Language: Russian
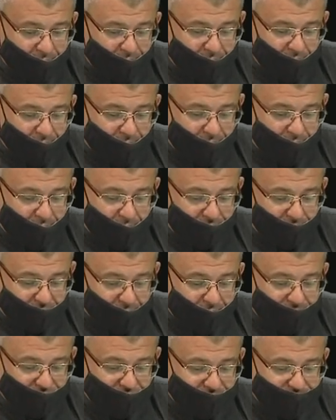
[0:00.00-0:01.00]
Э,
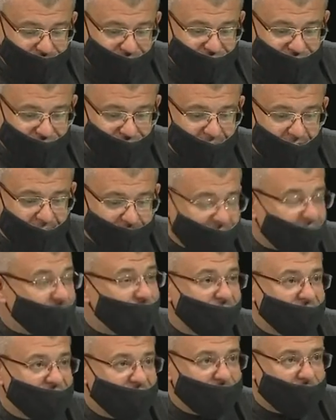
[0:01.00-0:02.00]
также мы считаем
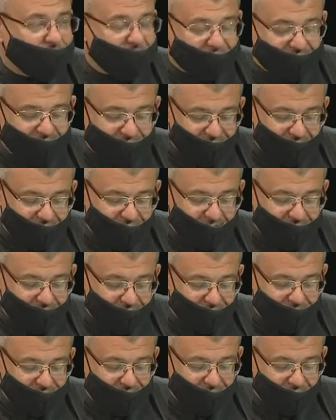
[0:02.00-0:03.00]
необходимым
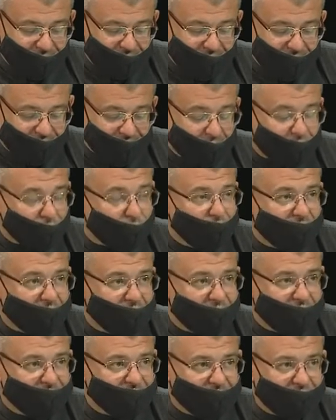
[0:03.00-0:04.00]
разъяснять
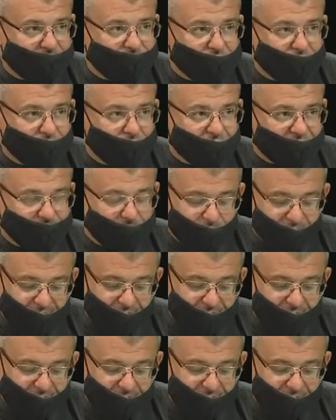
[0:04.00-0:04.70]
законы, концепцию Республики